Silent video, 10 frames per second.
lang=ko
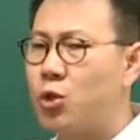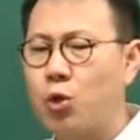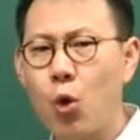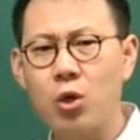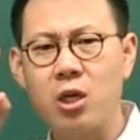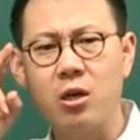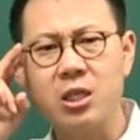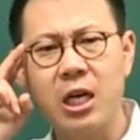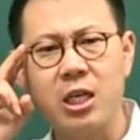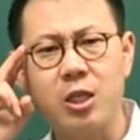총
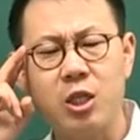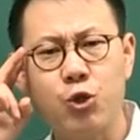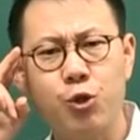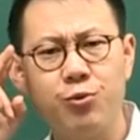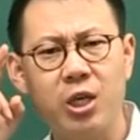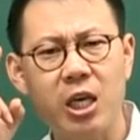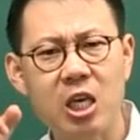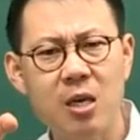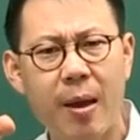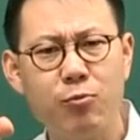경찰 기출 문제
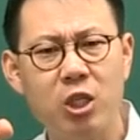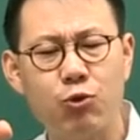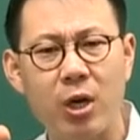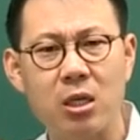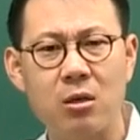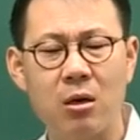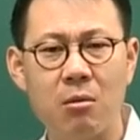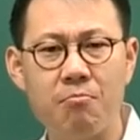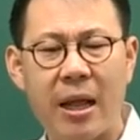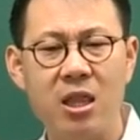200문제
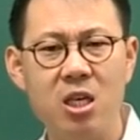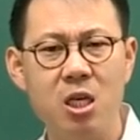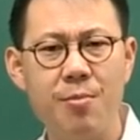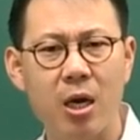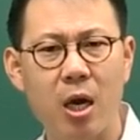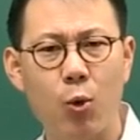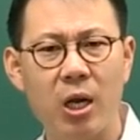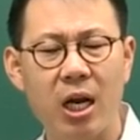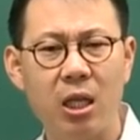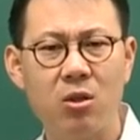중에서 맞는 거 몇 개
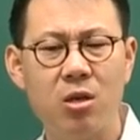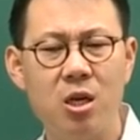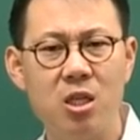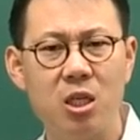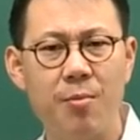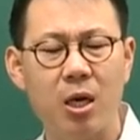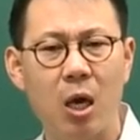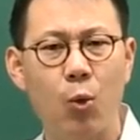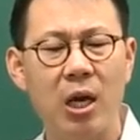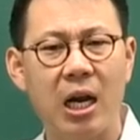골라라, 틀리는 거 몇 개
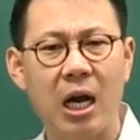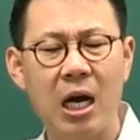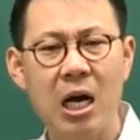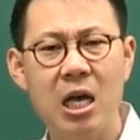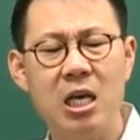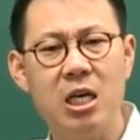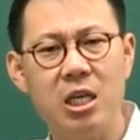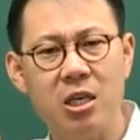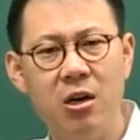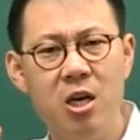골라라가
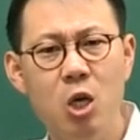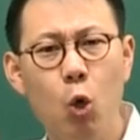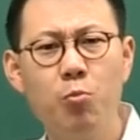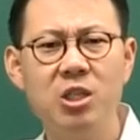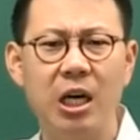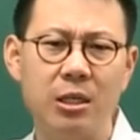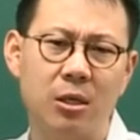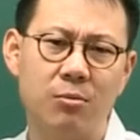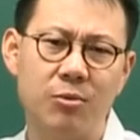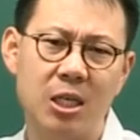17문제가
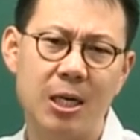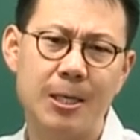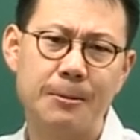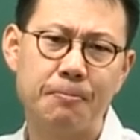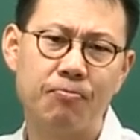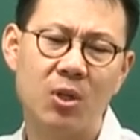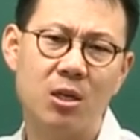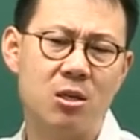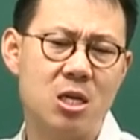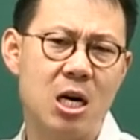있었습니다.
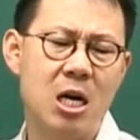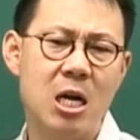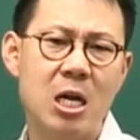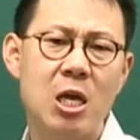그러니까